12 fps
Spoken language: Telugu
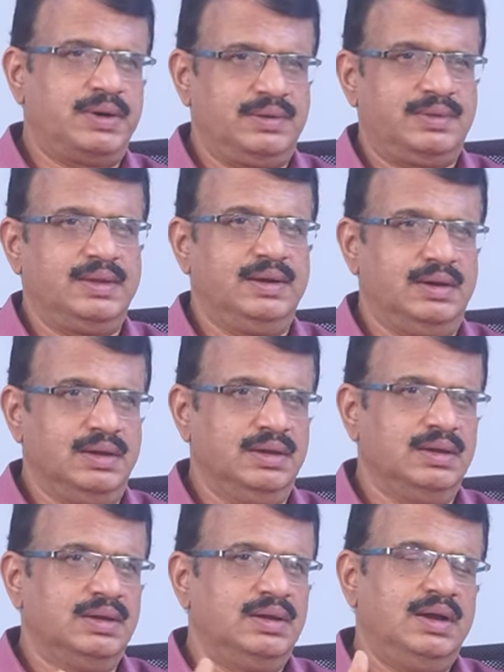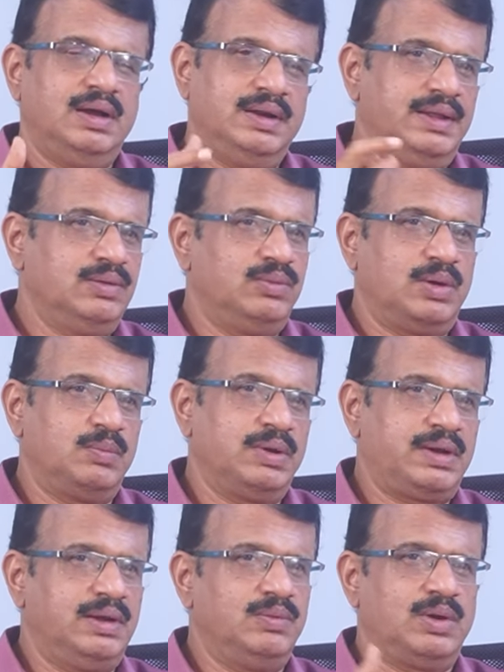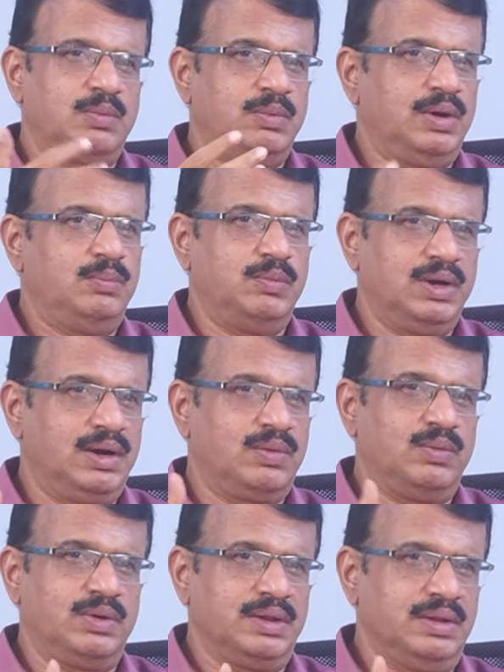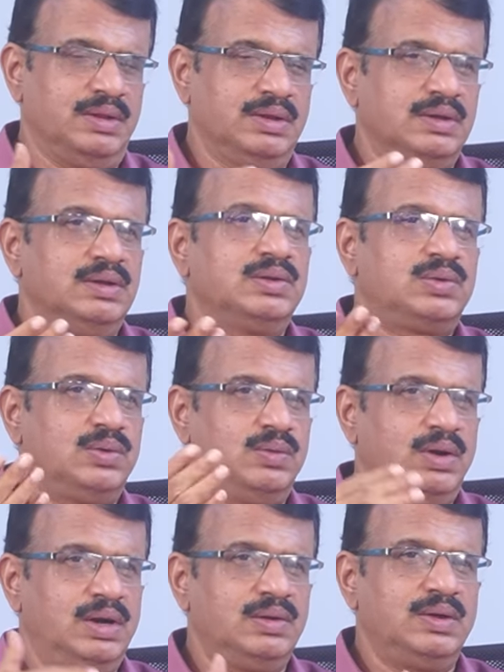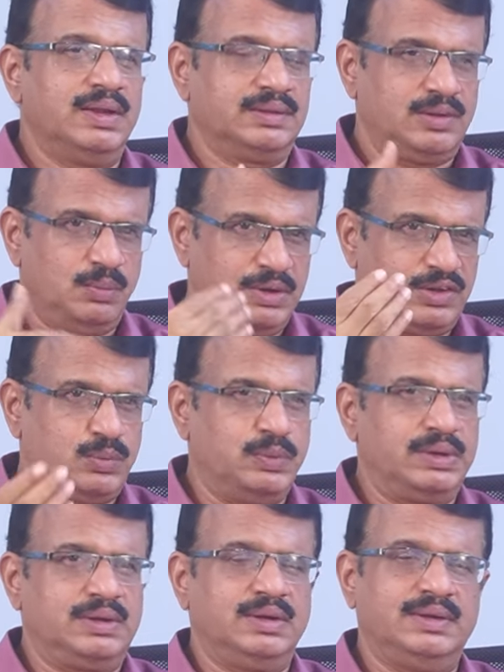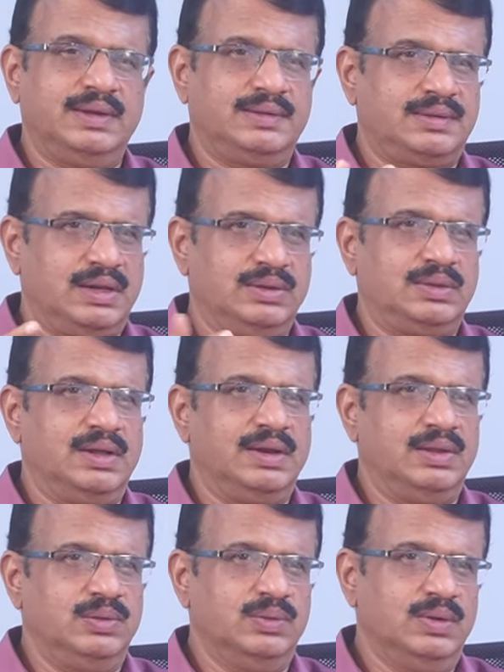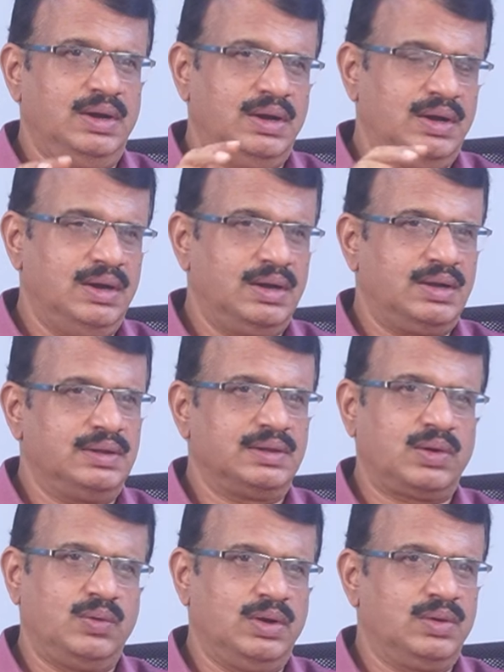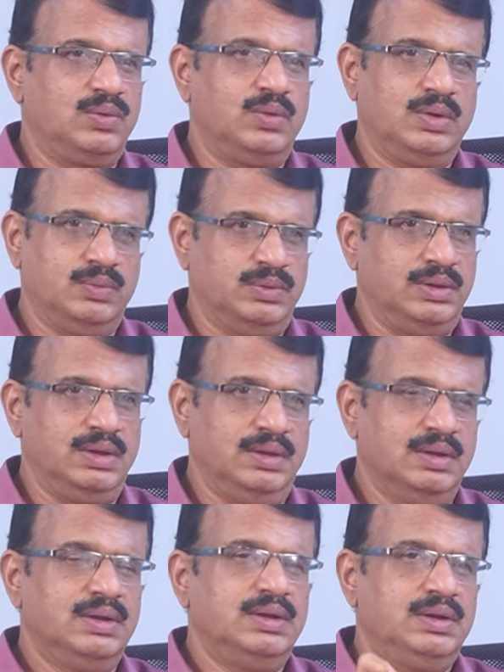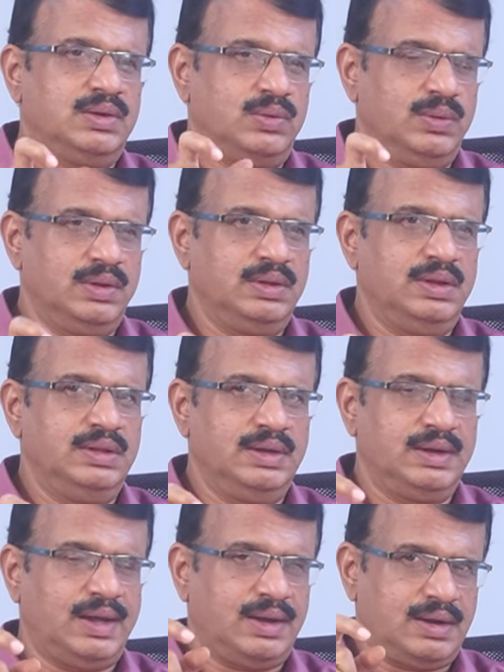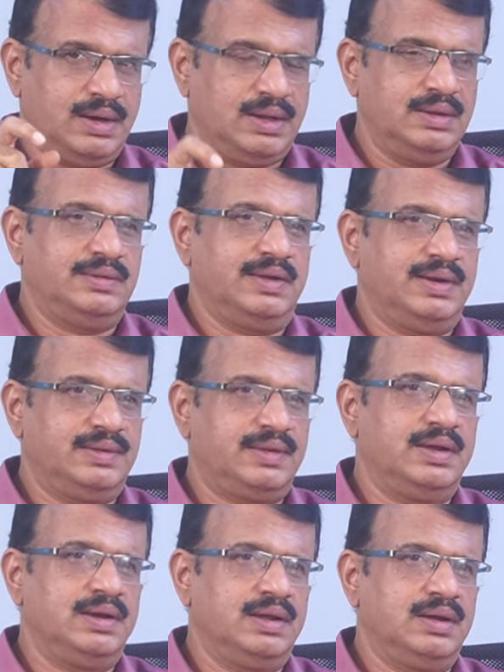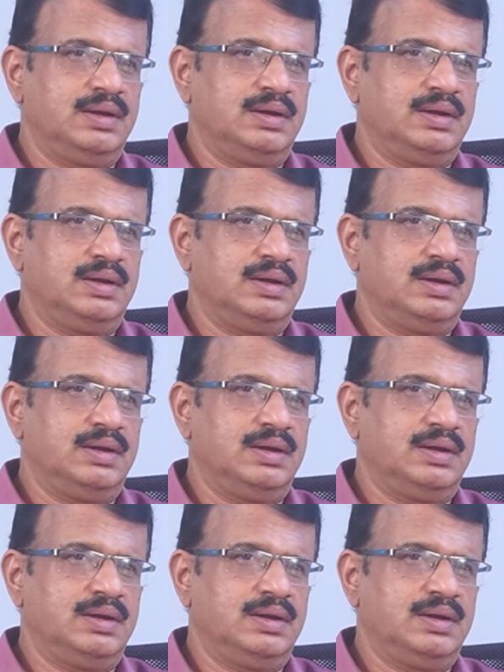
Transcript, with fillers: పరిస్థితి ఏంటి అనేది వర్మకి వర్మ అభిమానులకు ఉంటుంది సో వాళ్ళు ఎంత మనస్ఫూర్తిగా చేస్తారో తెలియదు ఆ గందరగోళం కూడా ఉంది రెండోది ఏంటంటే అక్కడ జనసేన